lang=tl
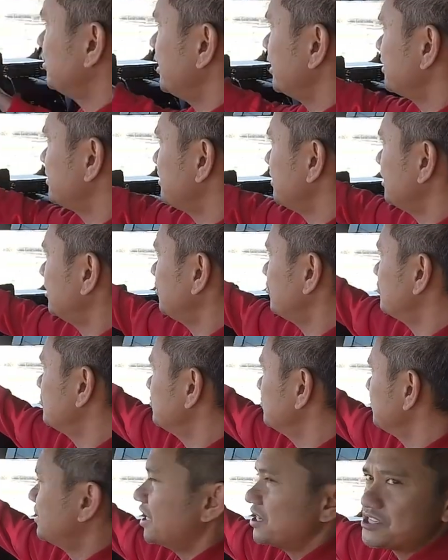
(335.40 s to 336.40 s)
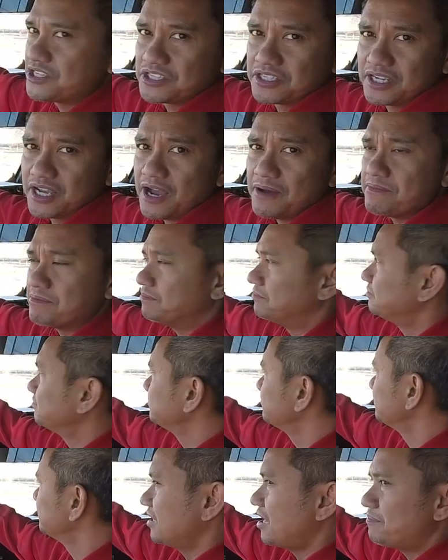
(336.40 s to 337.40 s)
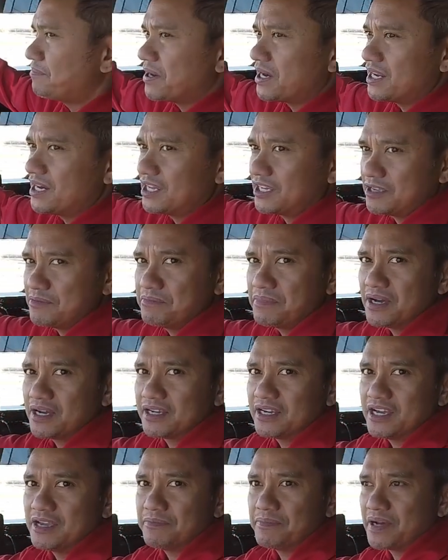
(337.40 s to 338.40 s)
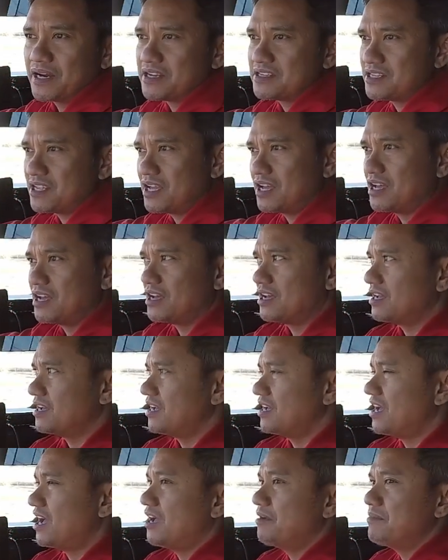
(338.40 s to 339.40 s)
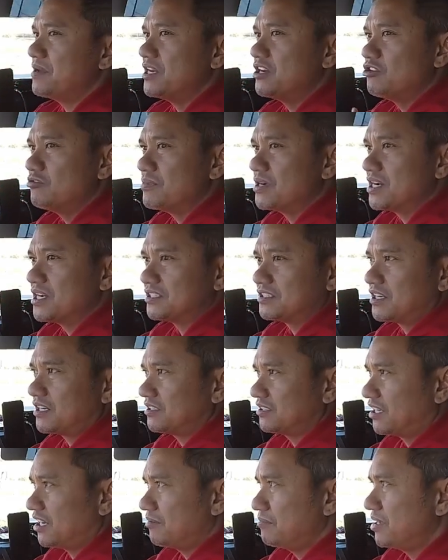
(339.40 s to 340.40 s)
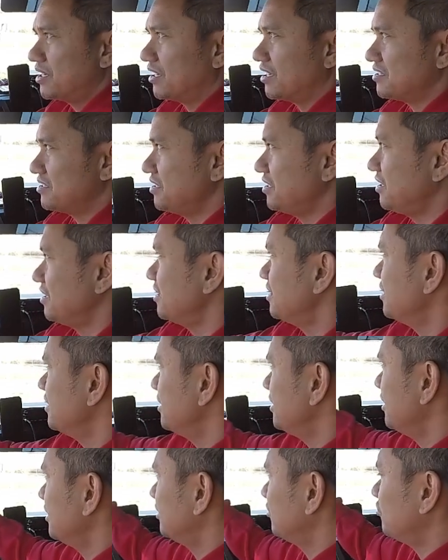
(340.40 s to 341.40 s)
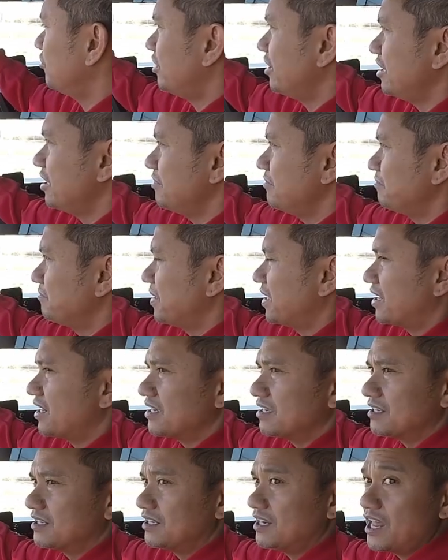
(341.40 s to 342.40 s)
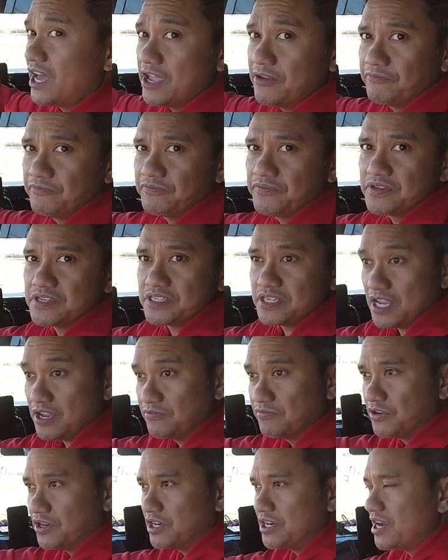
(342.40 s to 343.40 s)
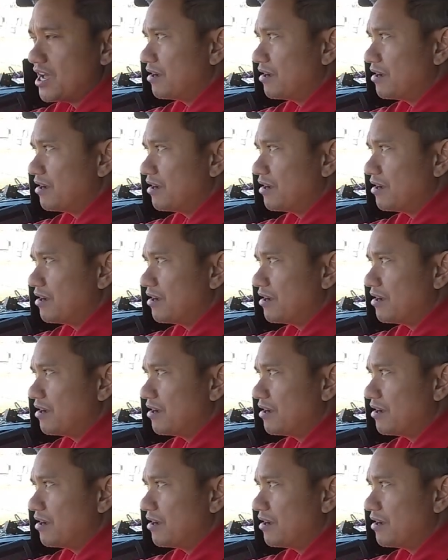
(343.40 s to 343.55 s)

Next, itong dashcam. Napakalaking bagay para sa amin no mga truck driver kasi ito ay parang life saver